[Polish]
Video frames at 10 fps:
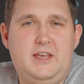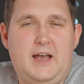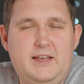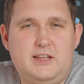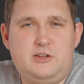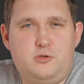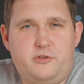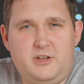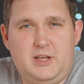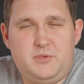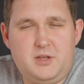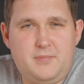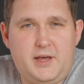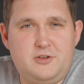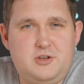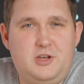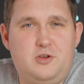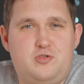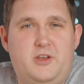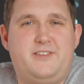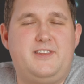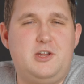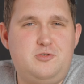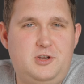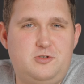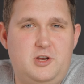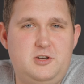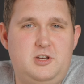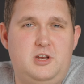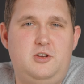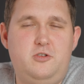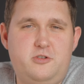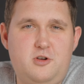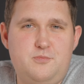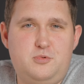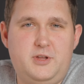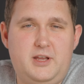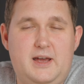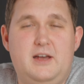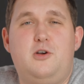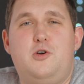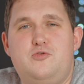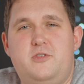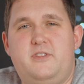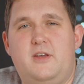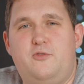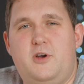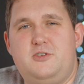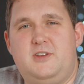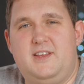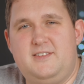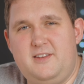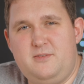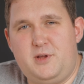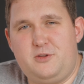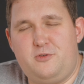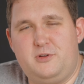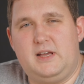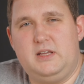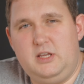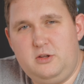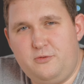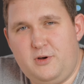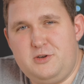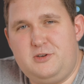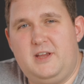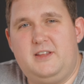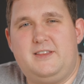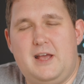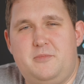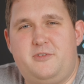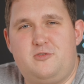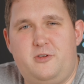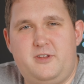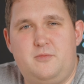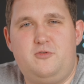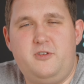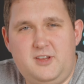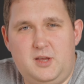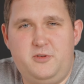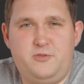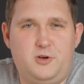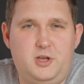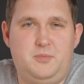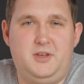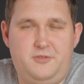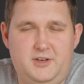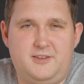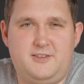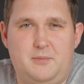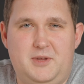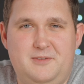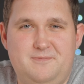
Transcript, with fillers: a ja to doceniam tym bardziej, że znacznie częściej niż z komputera korzystam właśnie ze smartfona i to właśnie tam zarządzam wszystkimi swoimi finansami.